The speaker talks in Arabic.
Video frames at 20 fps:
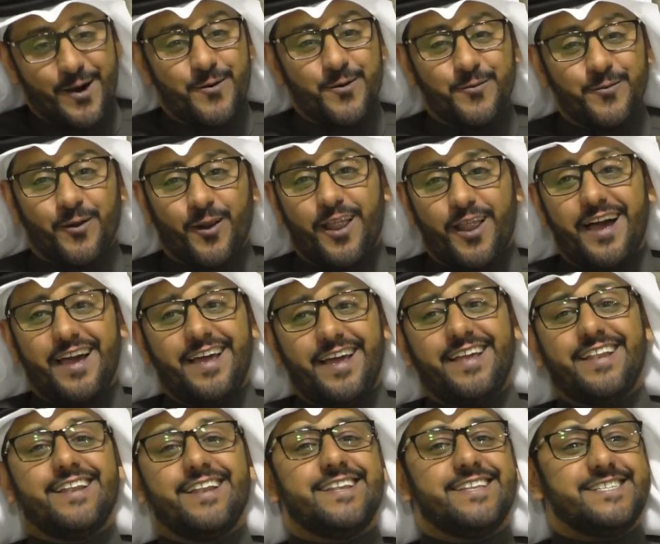اقول
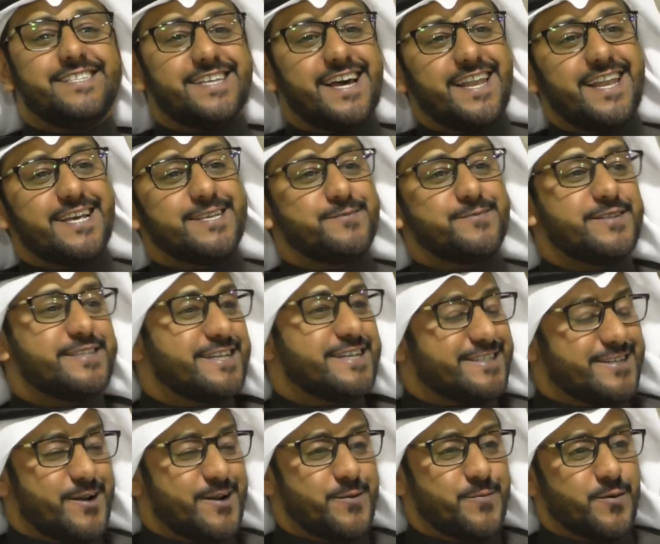والله الانسان لازم
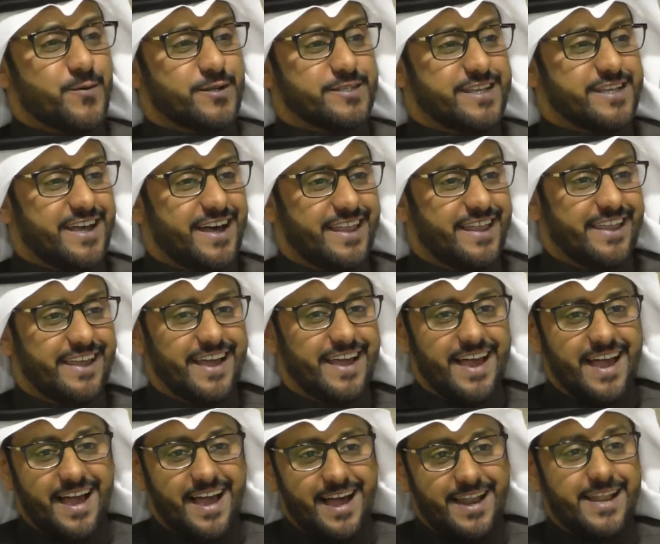يستشعر الامور زي هذه
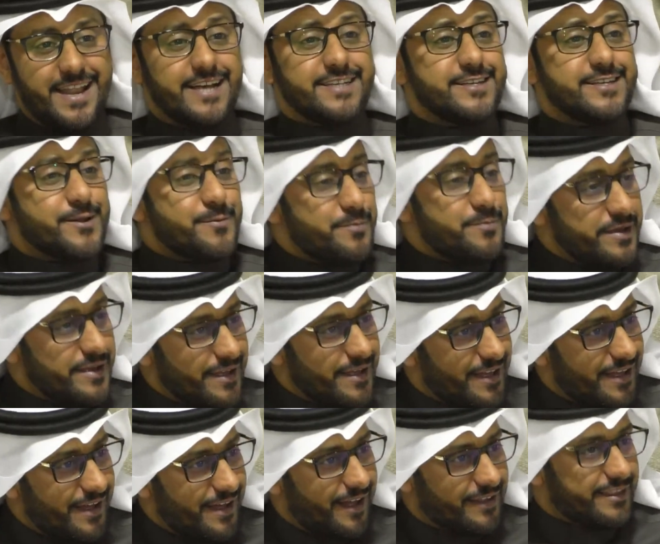الناس ربي
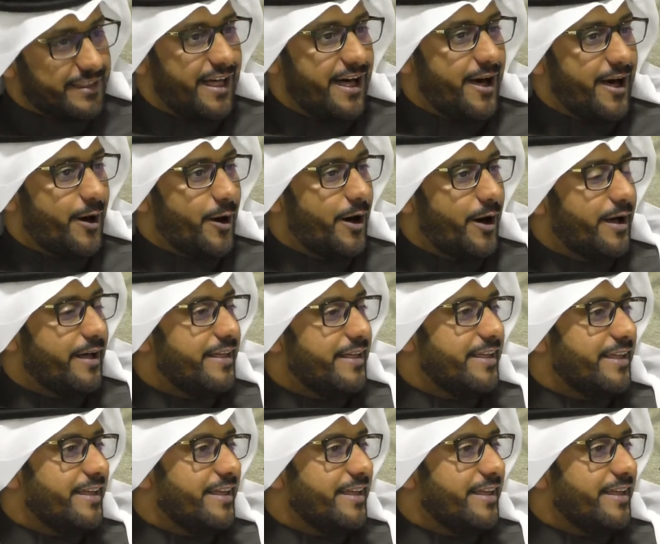اعطاها